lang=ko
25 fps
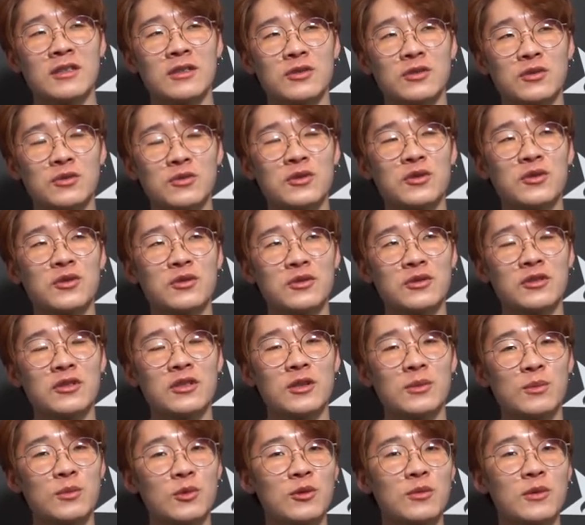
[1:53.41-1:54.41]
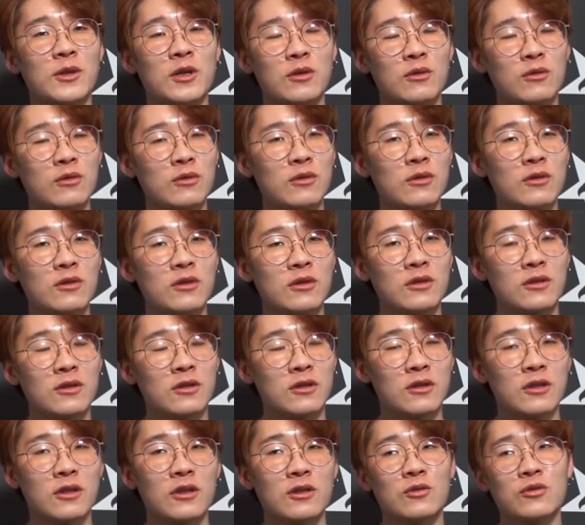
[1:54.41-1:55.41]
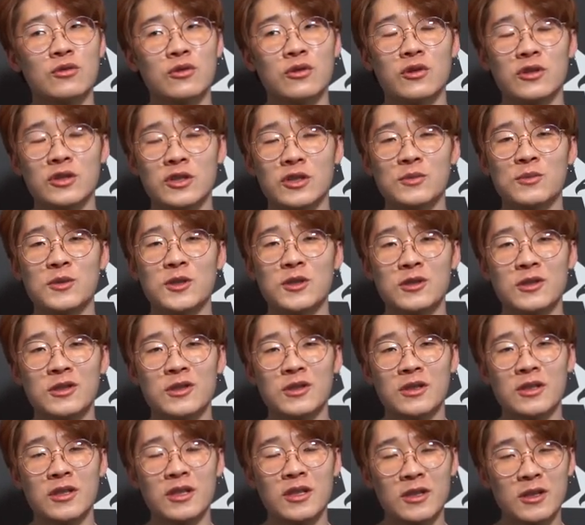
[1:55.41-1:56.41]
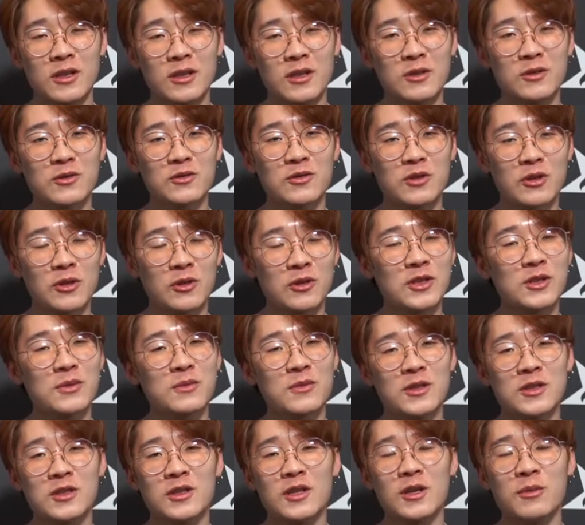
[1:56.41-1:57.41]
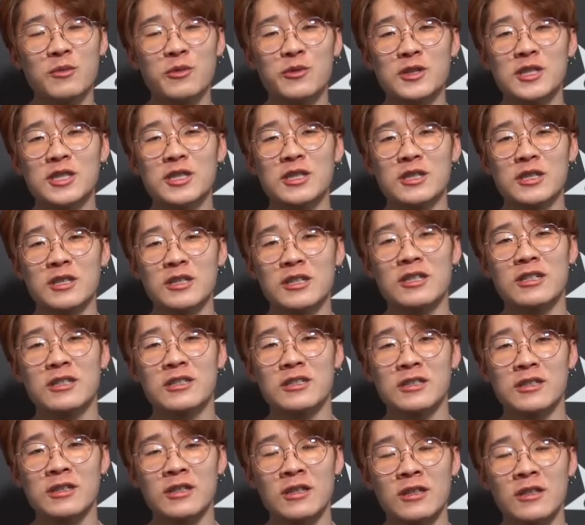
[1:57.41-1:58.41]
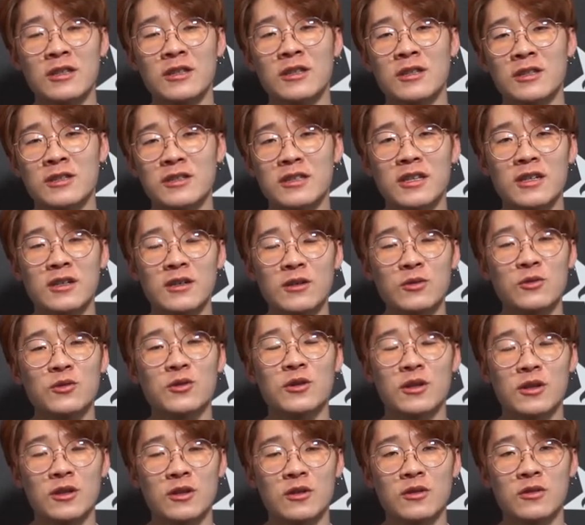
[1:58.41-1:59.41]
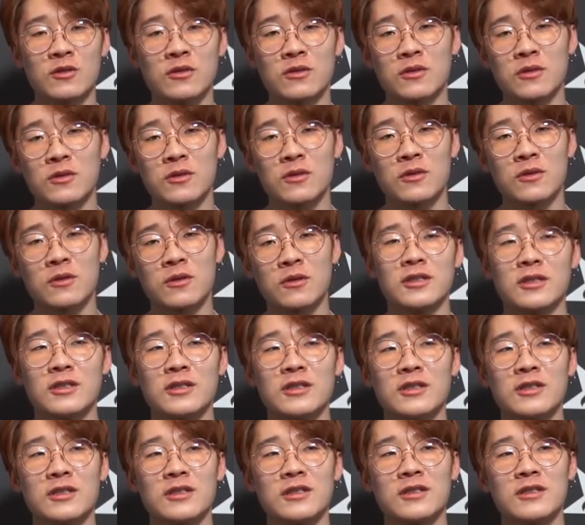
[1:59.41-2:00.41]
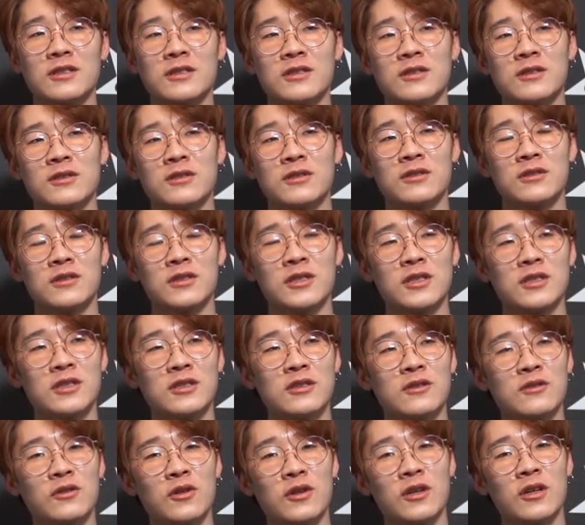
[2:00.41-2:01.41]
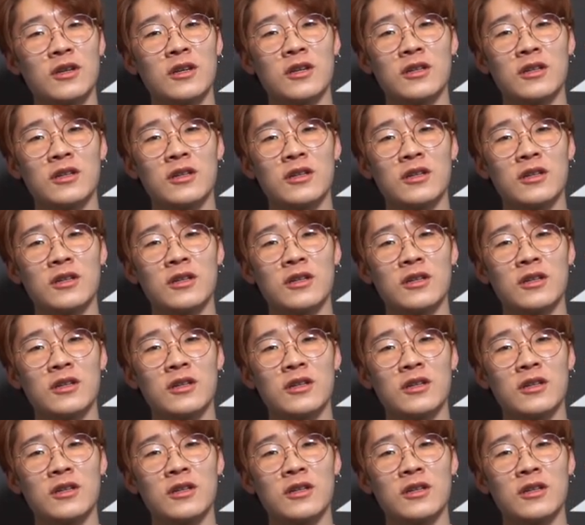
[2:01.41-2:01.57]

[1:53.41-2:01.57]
좀 그런 느낌도 받고 그래도 열심히는 열심히는 해보자라는 생각도 갖게 됐어요. 어, 사실 되게